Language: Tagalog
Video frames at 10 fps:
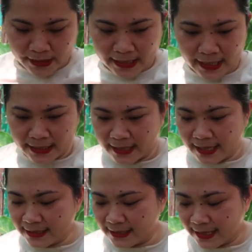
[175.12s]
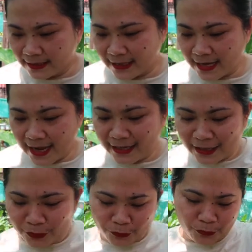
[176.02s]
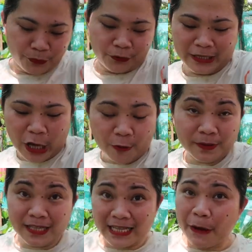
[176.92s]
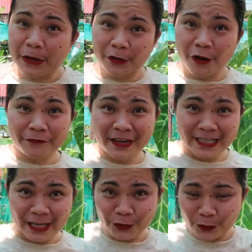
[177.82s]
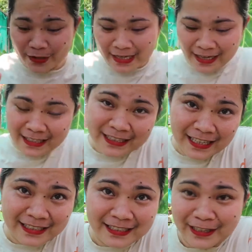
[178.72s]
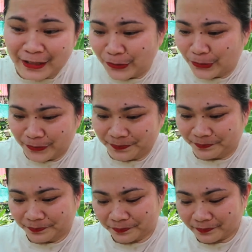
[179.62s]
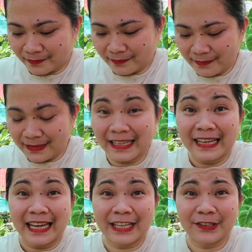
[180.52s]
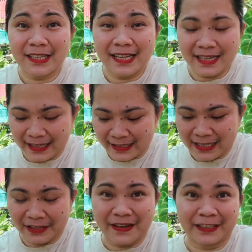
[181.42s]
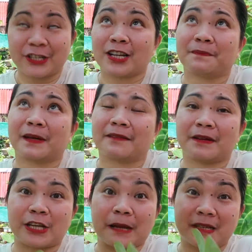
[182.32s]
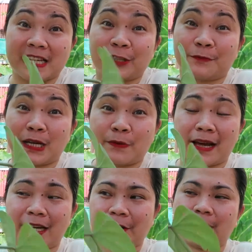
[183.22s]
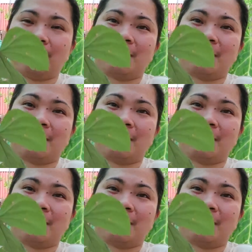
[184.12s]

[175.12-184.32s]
Okay, next natin ay ito. Hindi ako magsasawang i-offer sa inyo to kasi ang ganda-ganda nito. Ito talaga ang disadvantage kapag masyadong maliwanag yung